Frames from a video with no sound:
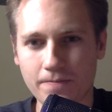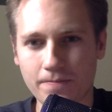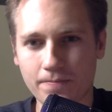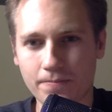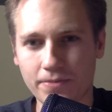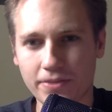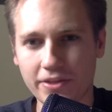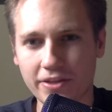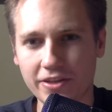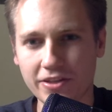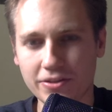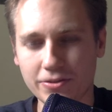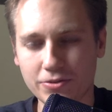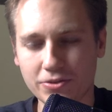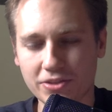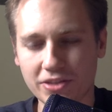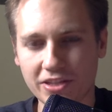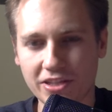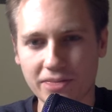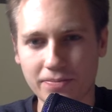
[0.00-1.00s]
nie jest już
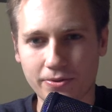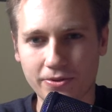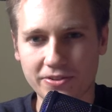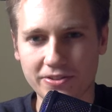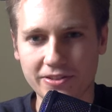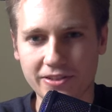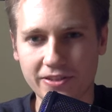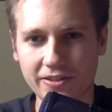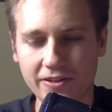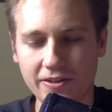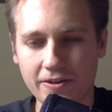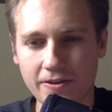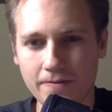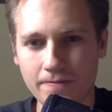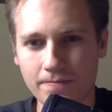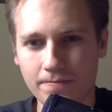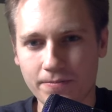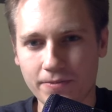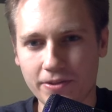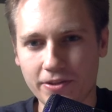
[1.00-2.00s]
takie proste
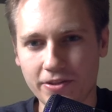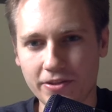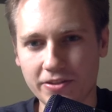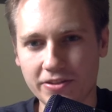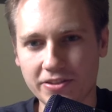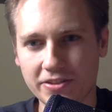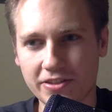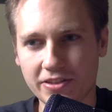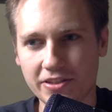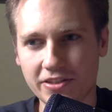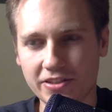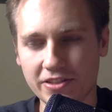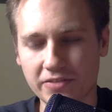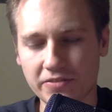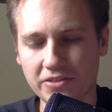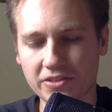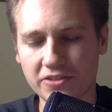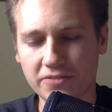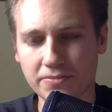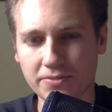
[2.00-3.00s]
i istnieje
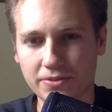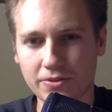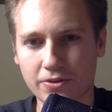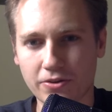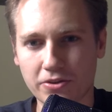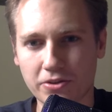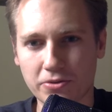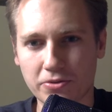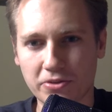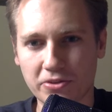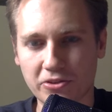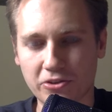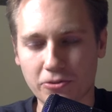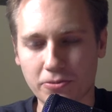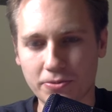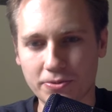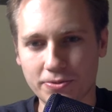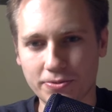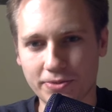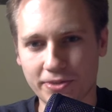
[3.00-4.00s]
zjawisko w psychologii, które to
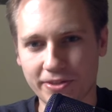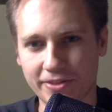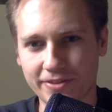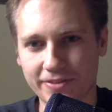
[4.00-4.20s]
opisuje.